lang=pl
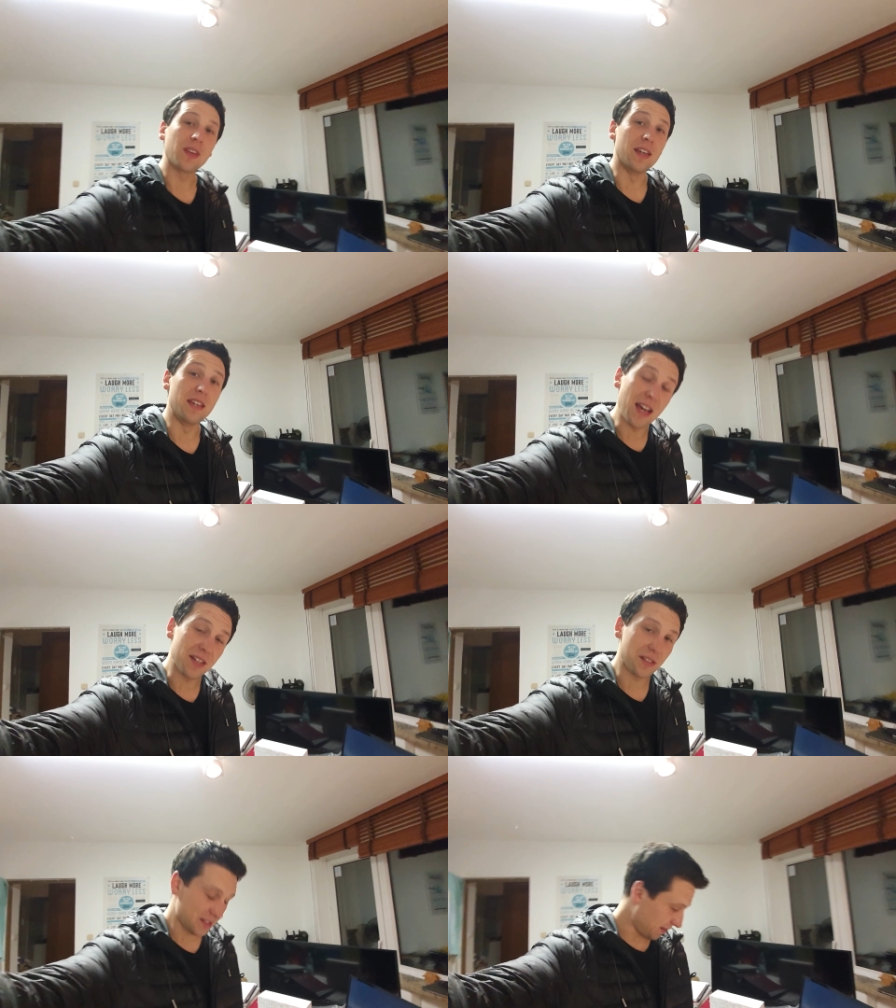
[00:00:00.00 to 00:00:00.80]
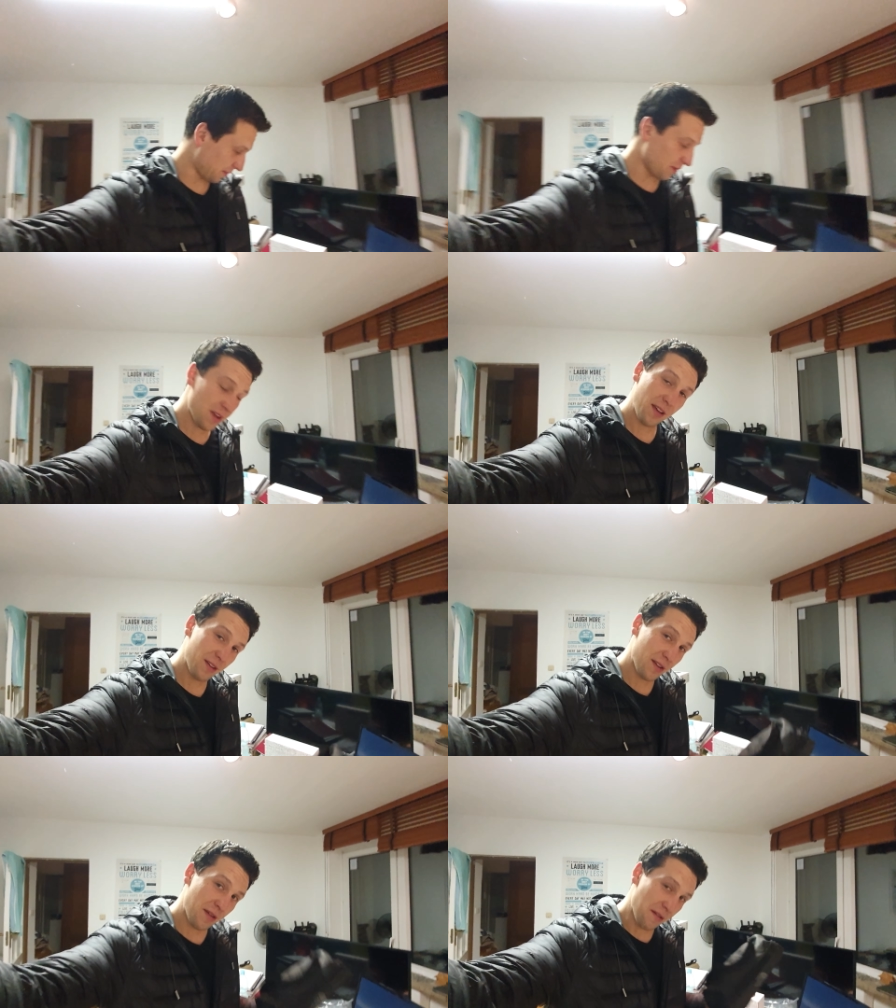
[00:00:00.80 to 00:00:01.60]
Jeszcze.
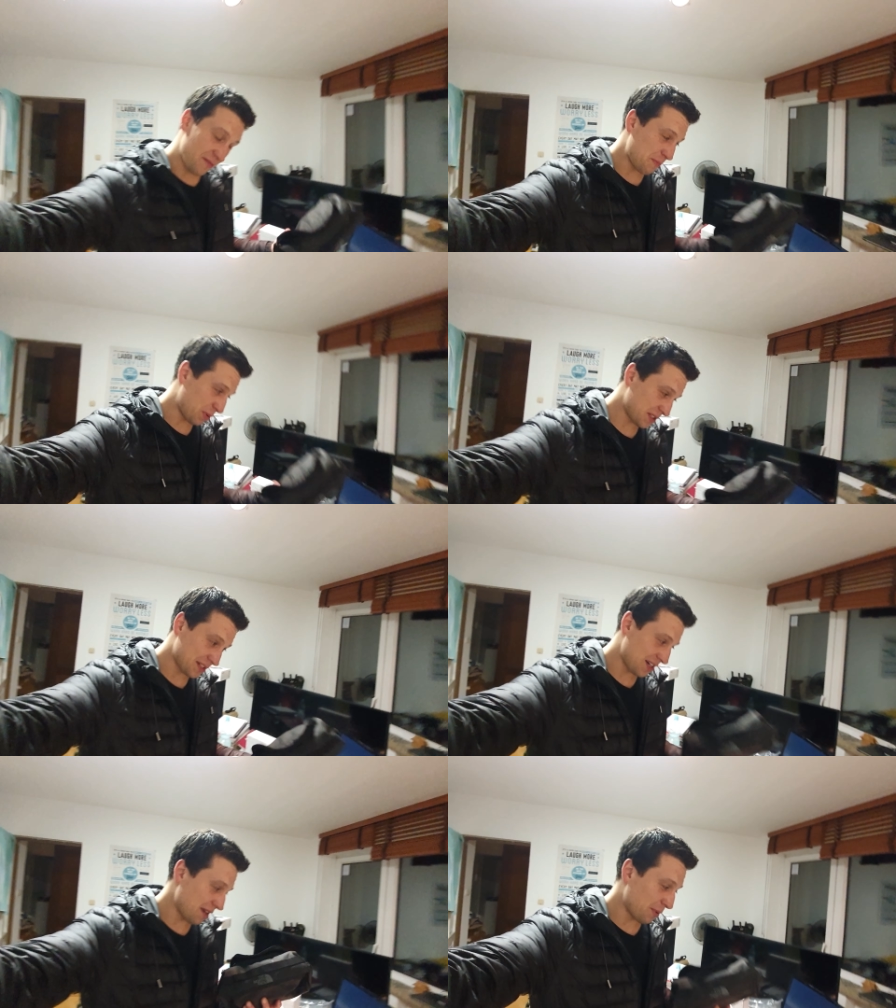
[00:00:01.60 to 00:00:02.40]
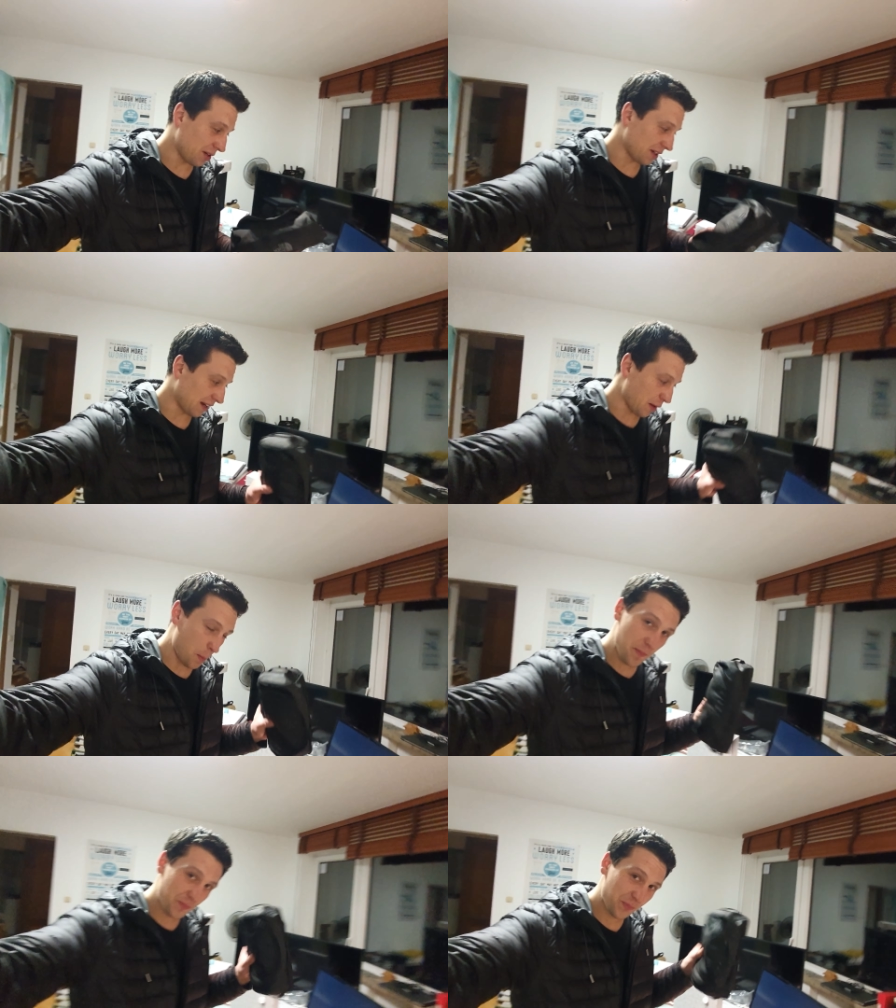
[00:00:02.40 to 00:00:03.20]
Wyposażenie Bolka.
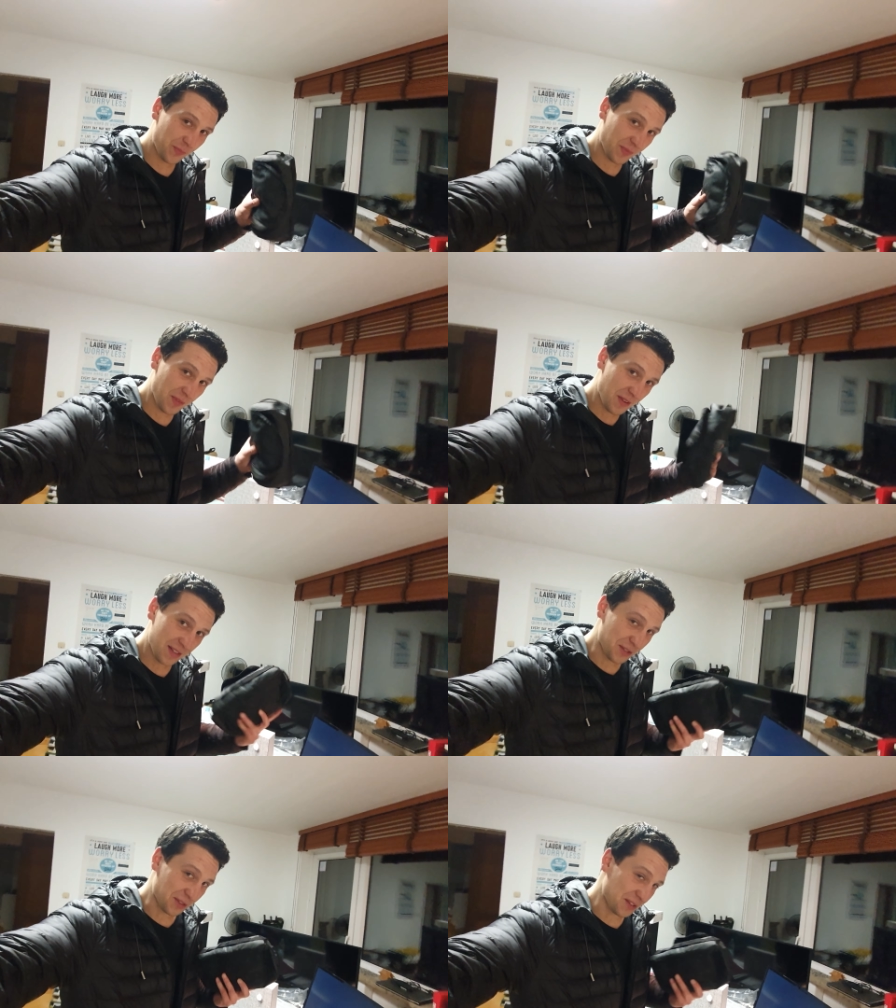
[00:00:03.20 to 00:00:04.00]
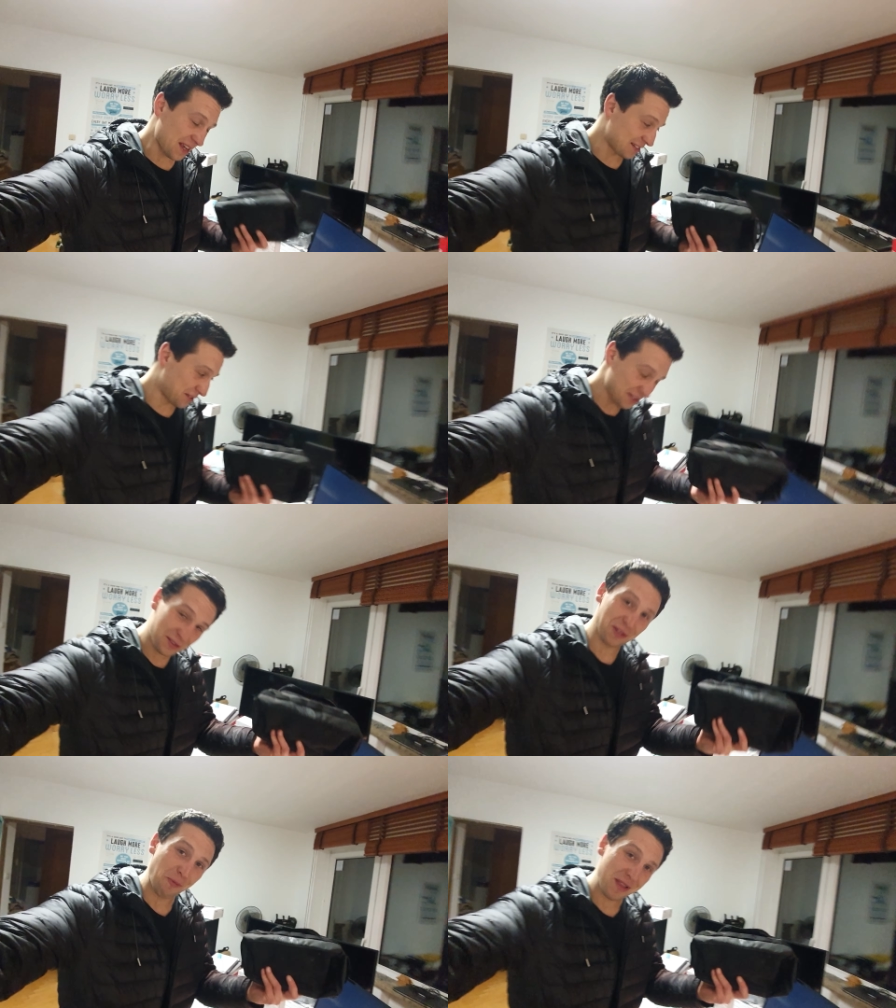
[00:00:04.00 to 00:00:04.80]
Co to jest? To jest
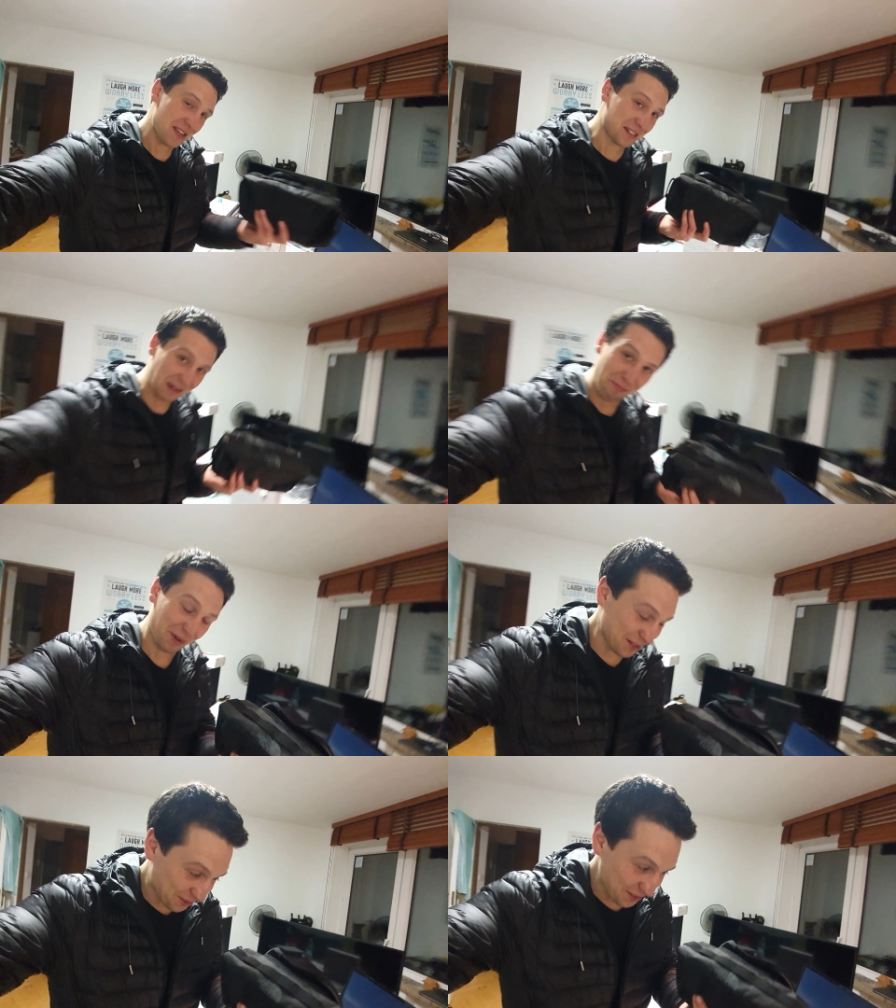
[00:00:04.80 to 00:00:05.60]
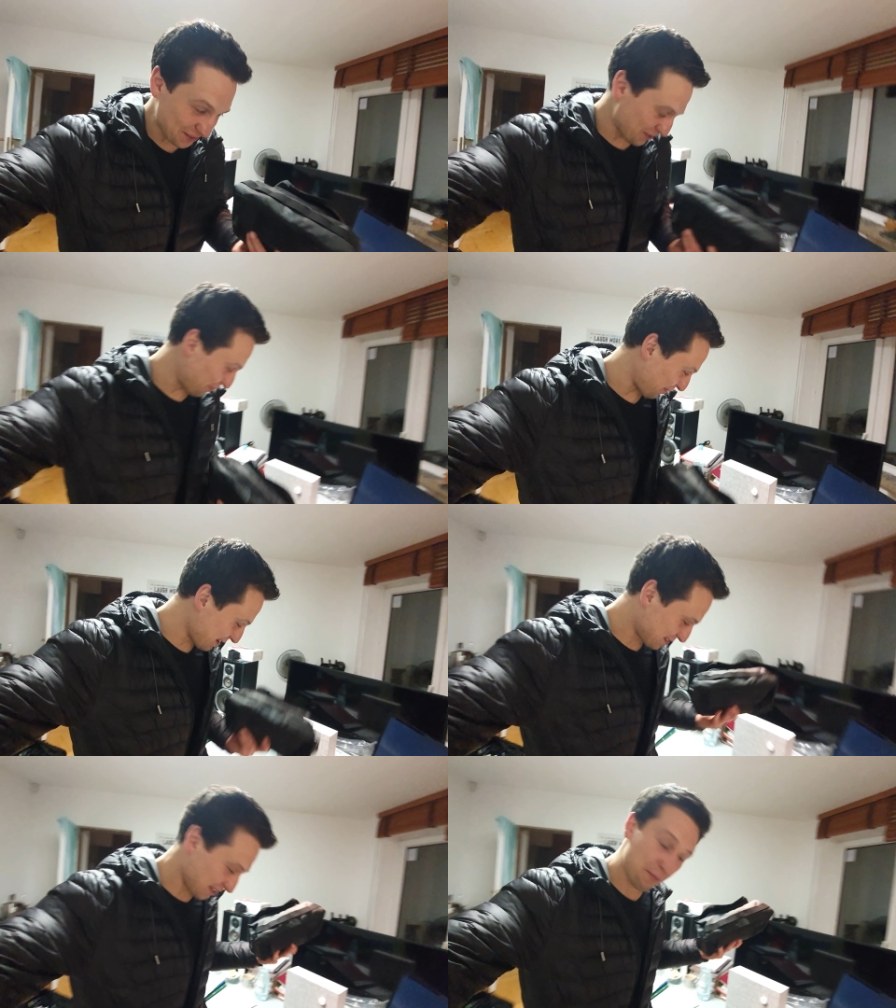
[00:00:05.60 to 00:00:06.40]
kosmetyczka. Proste, że
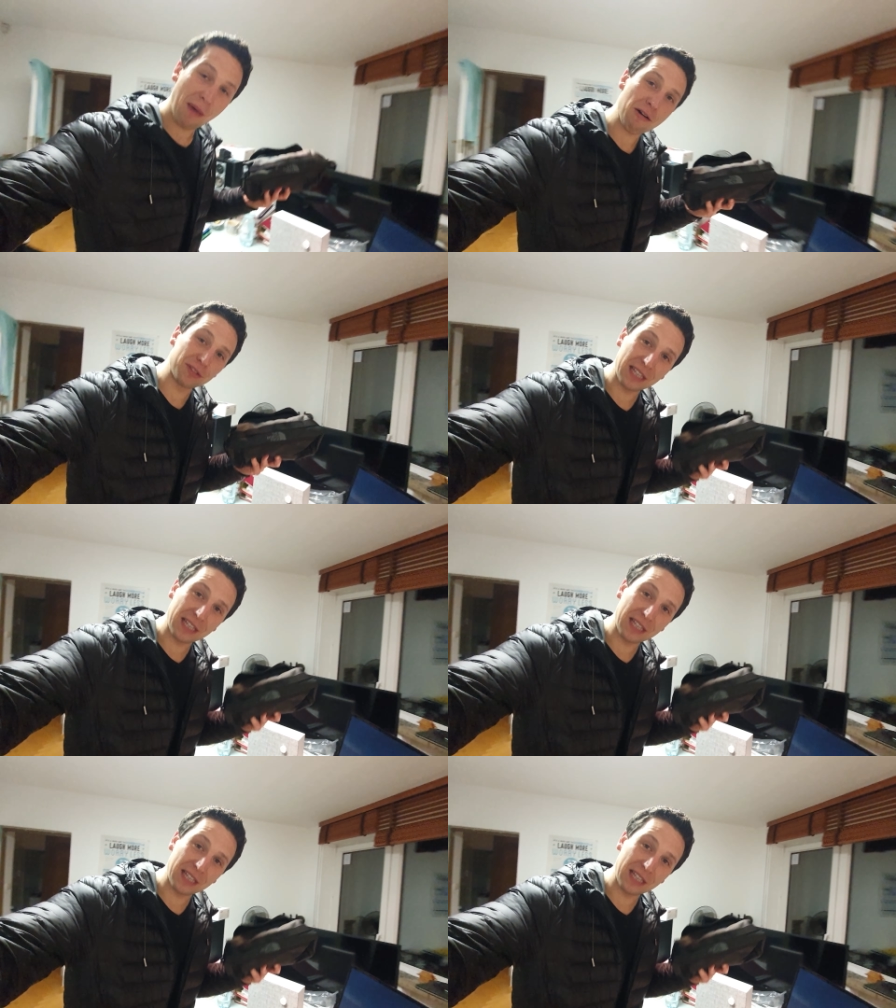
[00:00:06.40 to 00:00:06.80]
Face'a. Mały